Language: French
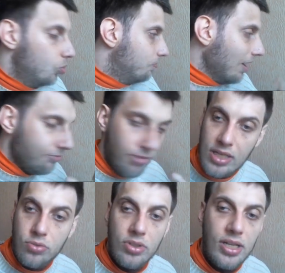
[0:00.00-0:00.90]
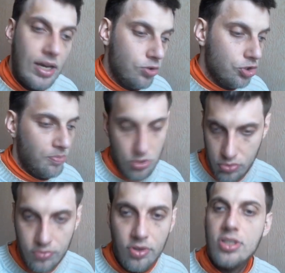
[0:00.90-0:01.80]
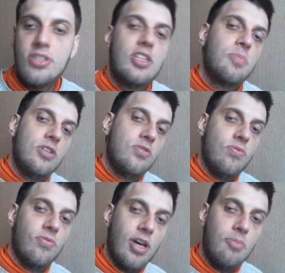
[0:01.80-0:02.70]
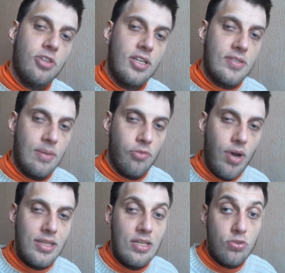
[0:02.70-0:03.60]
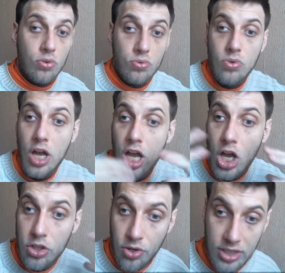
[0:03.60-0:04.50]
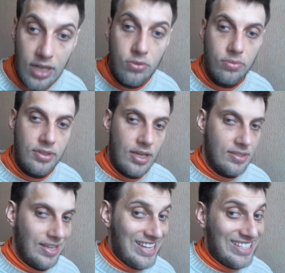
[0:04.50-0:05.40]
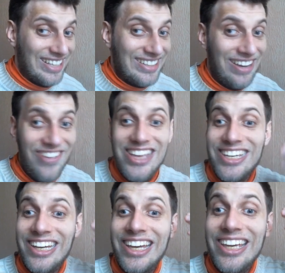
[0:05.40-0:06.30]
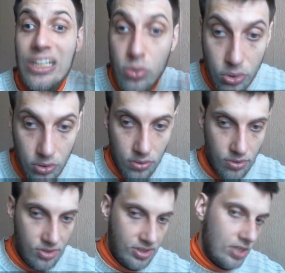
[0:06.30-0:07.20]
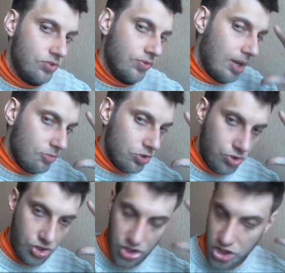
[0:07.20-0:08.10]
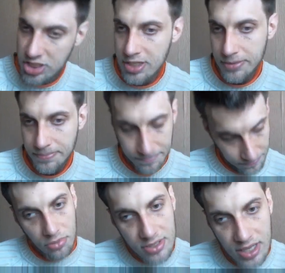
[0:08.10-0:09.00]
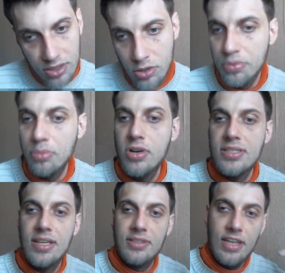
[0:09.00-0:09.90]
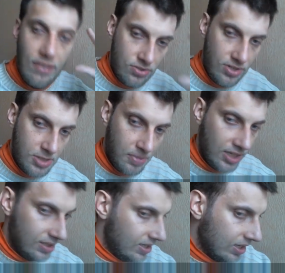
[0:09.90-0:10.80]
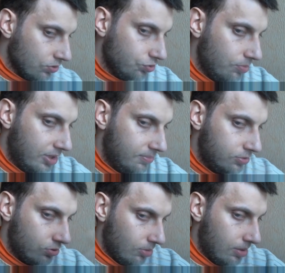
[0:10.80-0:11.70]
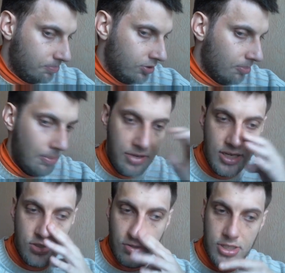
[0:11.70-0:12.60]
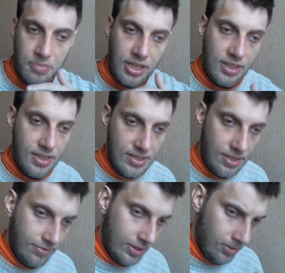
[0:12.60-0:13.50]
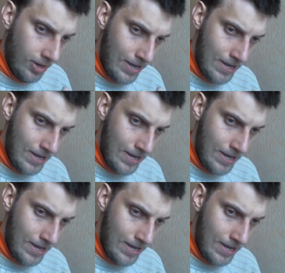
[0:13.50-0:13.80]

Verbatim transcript: parfois détournées de la gauche, mais souvent des expressions vraiment d'extrême droite, et surtout, dans quel contexte. Et c'est un travail rigoureux. Ça, vraiment, j'y tiens. C'est pour ça que pour moi, ça travaille sur l'esprit critique, et donc je vais mettre dans ma playlist sur l'esprit critique cette vidéo,